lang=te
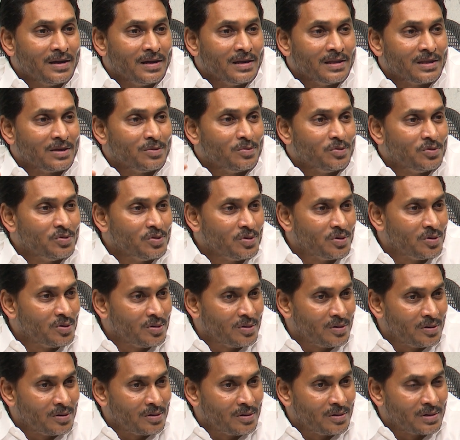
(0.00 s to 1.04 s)
ఇంతకుముందు
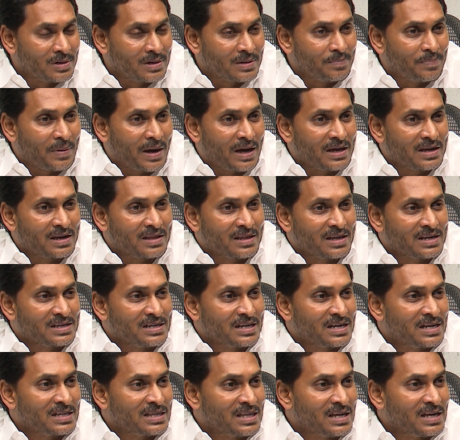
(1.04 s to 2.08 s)

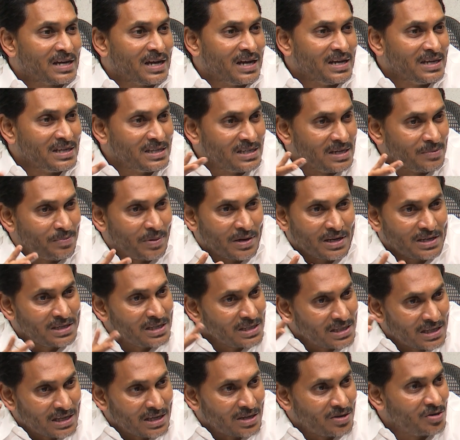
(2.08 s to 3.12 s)
పారదర్శకతంగా ఇచ్చే
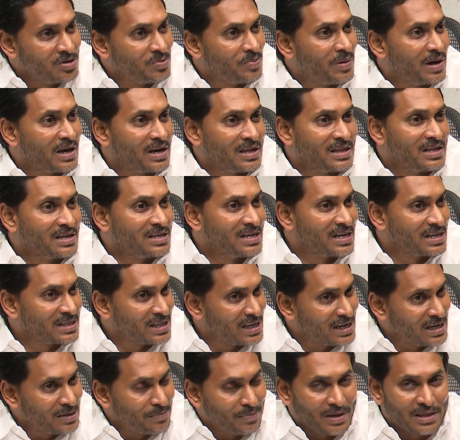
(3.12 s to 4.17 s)
పరిస్థితి ఈరోజు పారదర్శకత
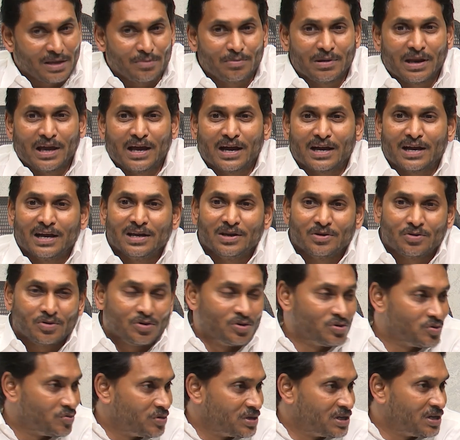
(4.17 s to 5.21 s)
అనే పదం లేక
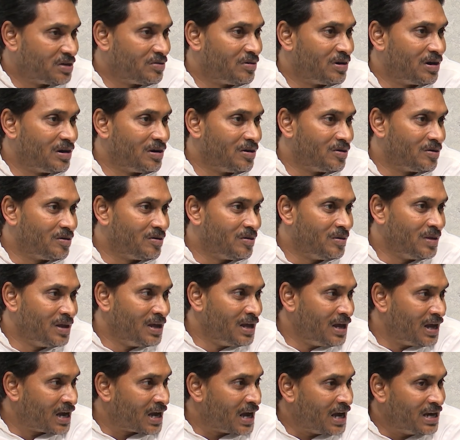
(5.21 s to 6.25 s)
ఈరోజు విజయవాడలో
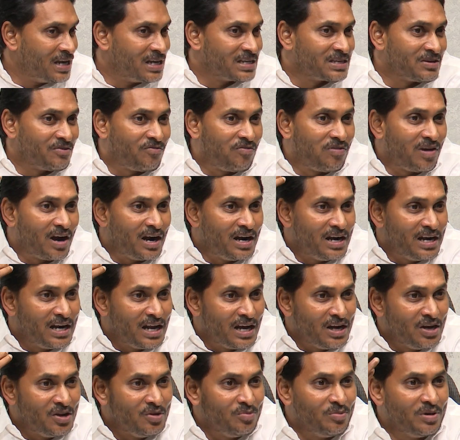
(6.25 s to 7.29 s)
కనీసం ఫ్లడ్
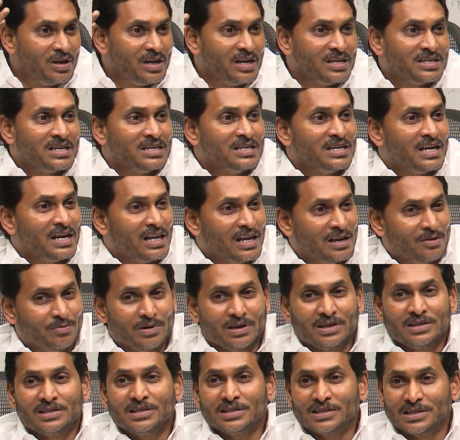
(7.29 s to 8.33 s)
ఎన్యూమరేషన్ చేయలేని
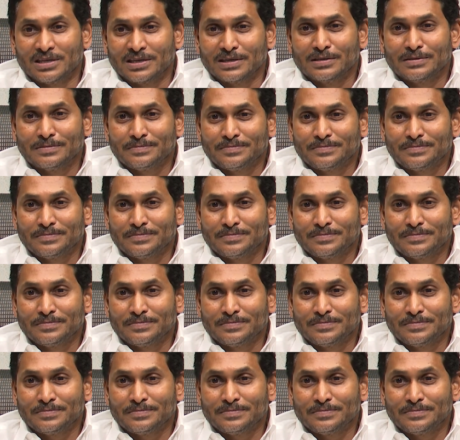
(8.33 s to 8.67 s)
పరిస్థితి